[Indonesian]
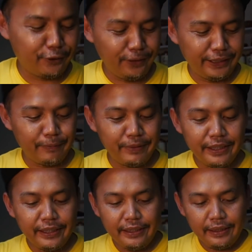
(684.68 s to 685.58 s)
sorry tapi
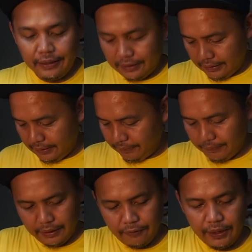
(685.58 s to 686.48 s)

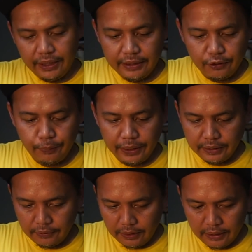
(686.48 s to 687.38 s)
by the way saya cobain
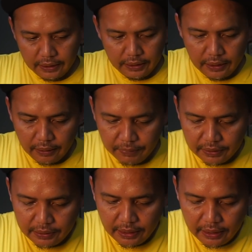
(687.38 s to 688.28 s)
satu lagi yang
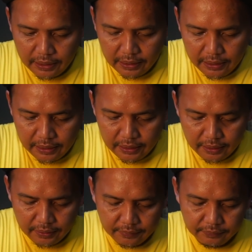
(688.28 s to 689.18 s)

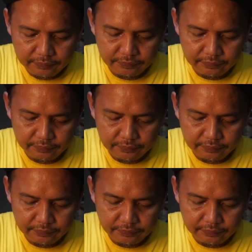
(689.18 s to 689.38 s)
besar